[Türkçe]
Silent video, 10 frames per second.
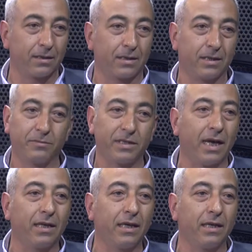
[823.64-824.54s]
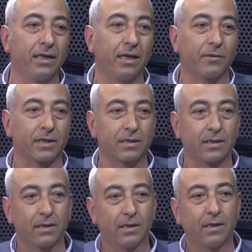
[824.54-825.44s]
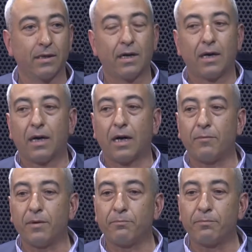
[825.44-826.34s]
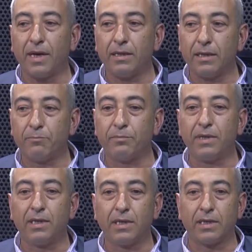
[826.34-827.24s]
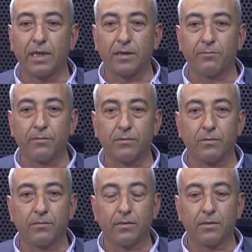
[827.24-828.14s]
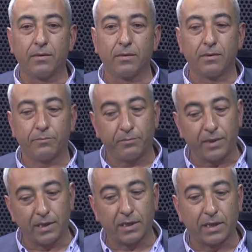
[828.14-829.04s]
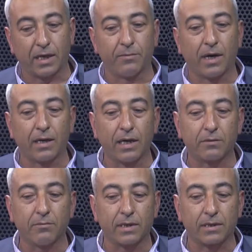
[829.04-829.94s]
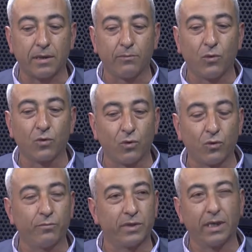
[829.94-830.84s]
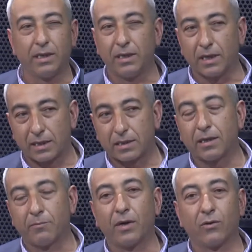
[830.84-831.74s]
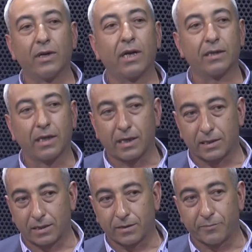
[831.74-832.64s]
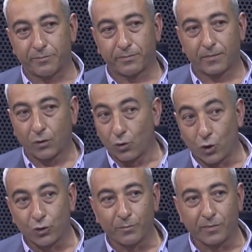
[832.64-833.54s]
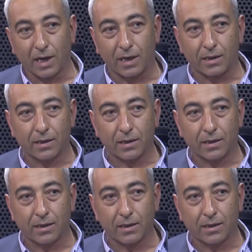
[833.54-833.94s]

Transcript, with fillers: kimse engelleyemez. Elbette Ama ben de bildiklerim bildiklerimi anlatmazsam o doğru bir şey değil. Aslında ben onları da yaşadım. Gördüm yani.